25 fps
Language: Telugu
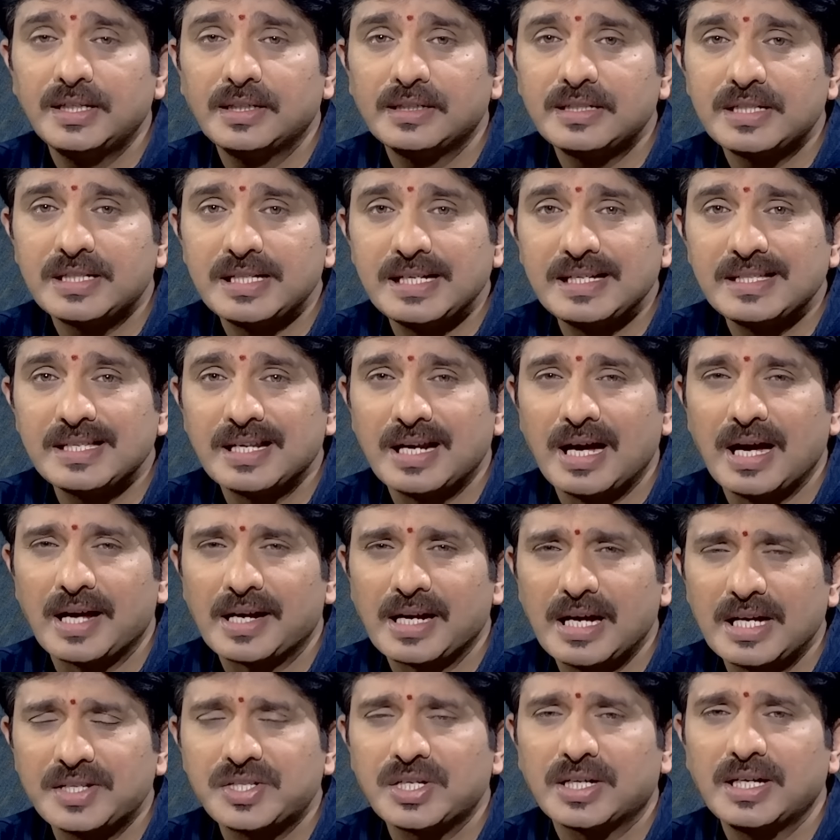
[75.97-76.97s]
చేసిన
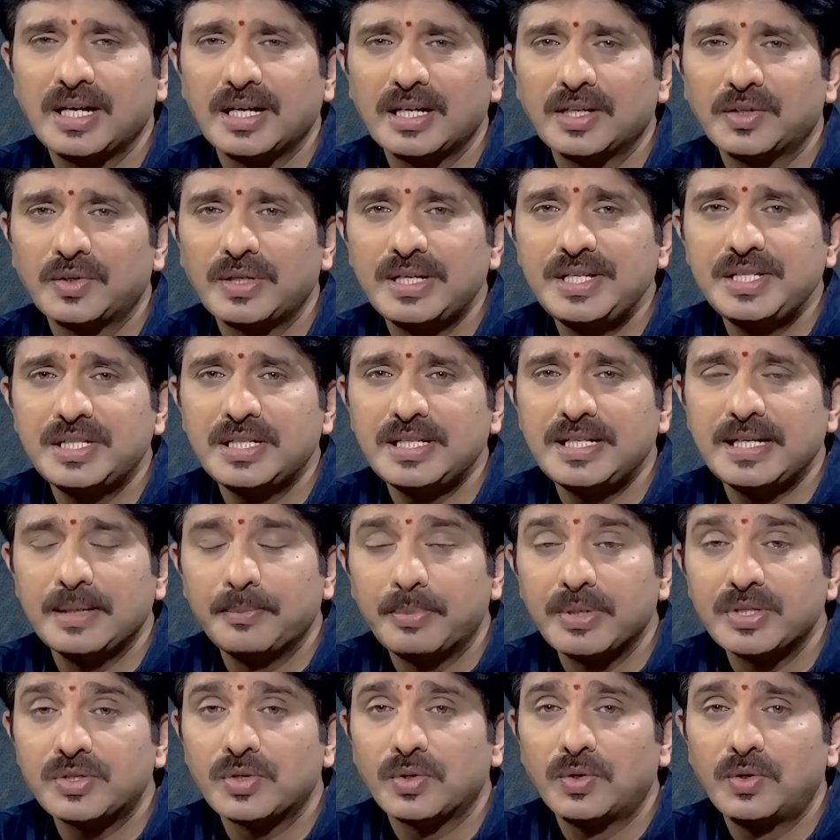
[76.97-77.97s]
అరాచకాల గురించి
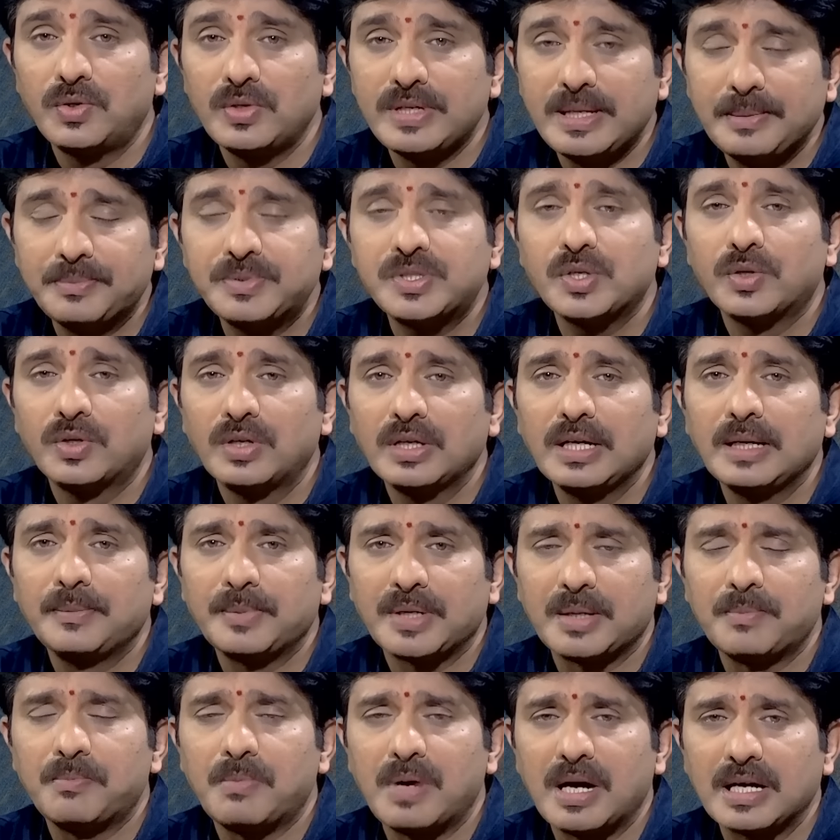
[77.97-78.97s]
ఎపిసోడ్లు ఎపిసోడ్లుగా
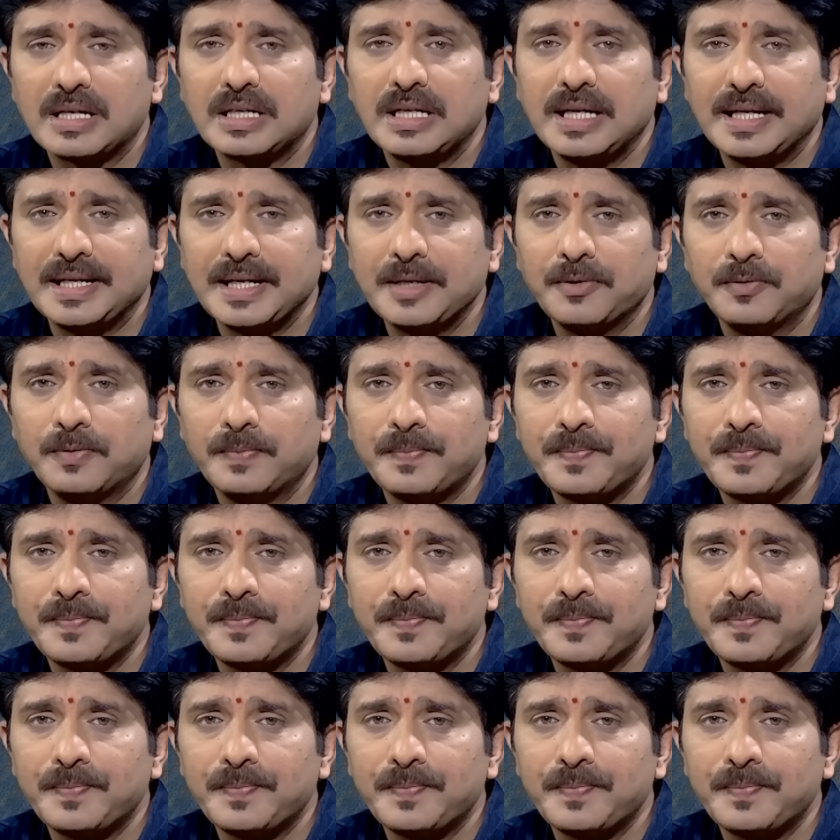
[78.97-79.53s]
మనం మాట్లాడాం